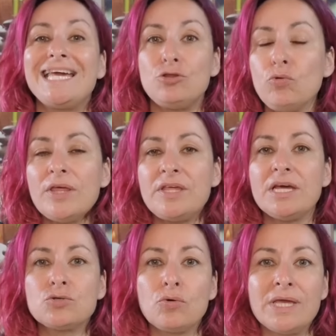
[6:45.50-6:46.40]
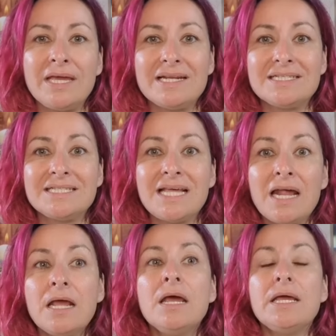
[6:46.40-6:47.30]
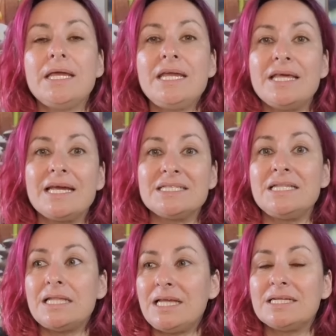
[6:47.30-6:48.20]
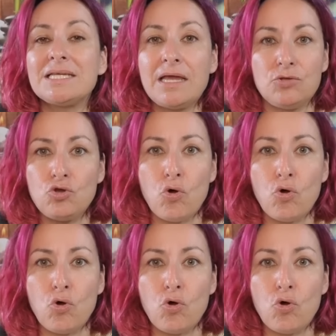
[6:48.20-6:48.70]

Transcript: de que tú decidas con quién quieres estar y de que si te tienes que.